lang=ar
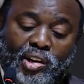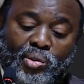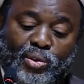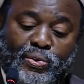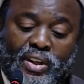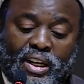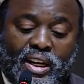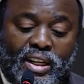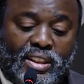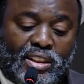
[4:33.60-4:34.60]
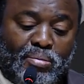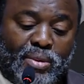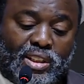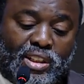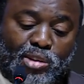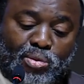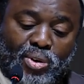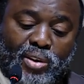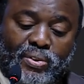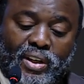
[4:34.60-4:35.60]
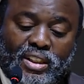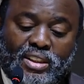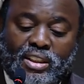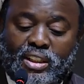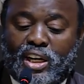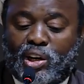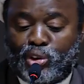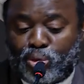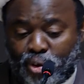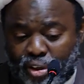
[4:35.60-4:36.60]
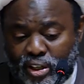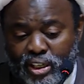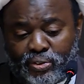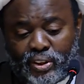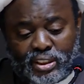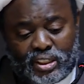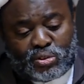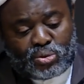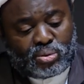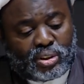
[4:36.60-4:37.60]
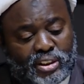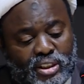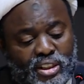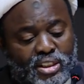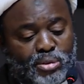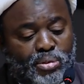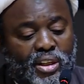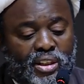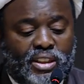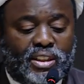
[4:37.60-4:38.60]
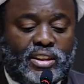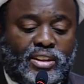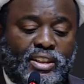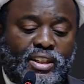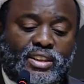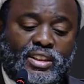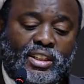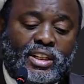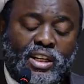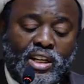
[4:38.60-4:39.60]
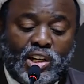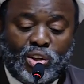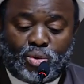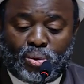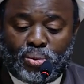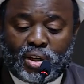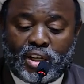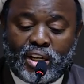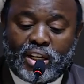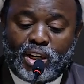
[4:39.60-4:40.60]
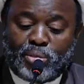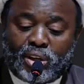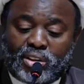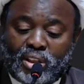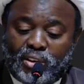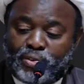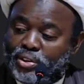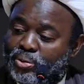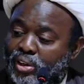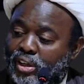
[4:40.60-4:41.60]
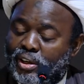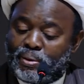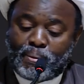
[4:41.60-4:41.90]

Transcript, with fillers: وفي حال تمت الموافقة أو المخالفة للصورة الاجتماعية التي صورها المقطع في الدعاء